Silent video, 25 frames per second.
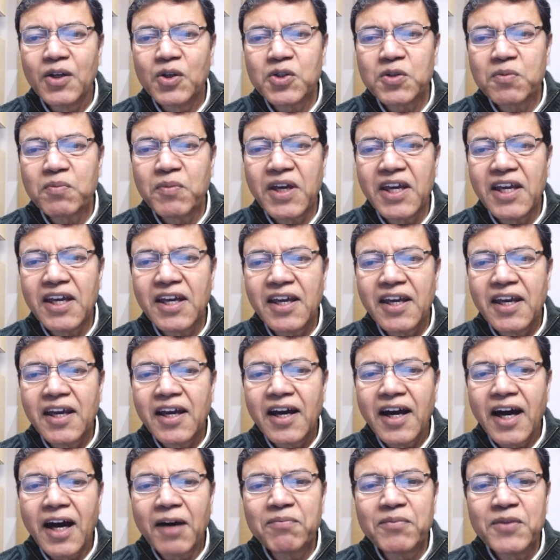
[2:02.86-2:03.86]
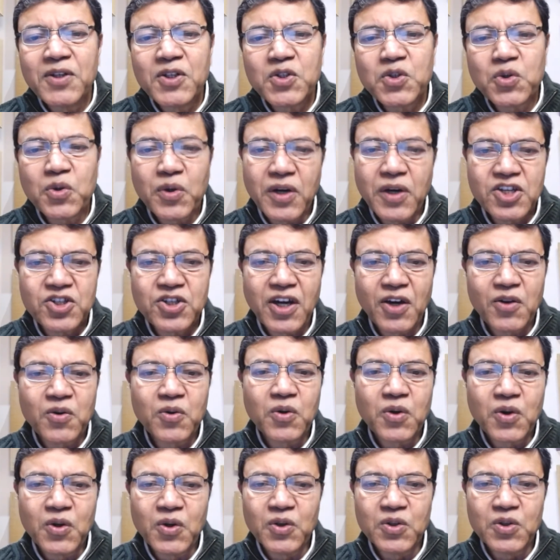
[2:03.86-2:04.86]
उसमें अपनी सुरक्षा
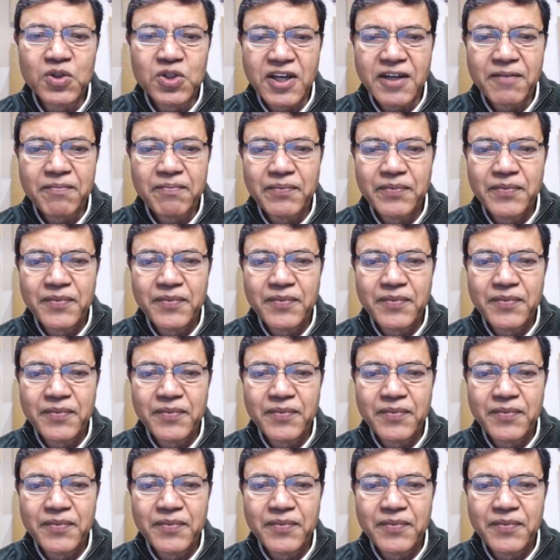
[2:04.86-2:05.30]
को खोजें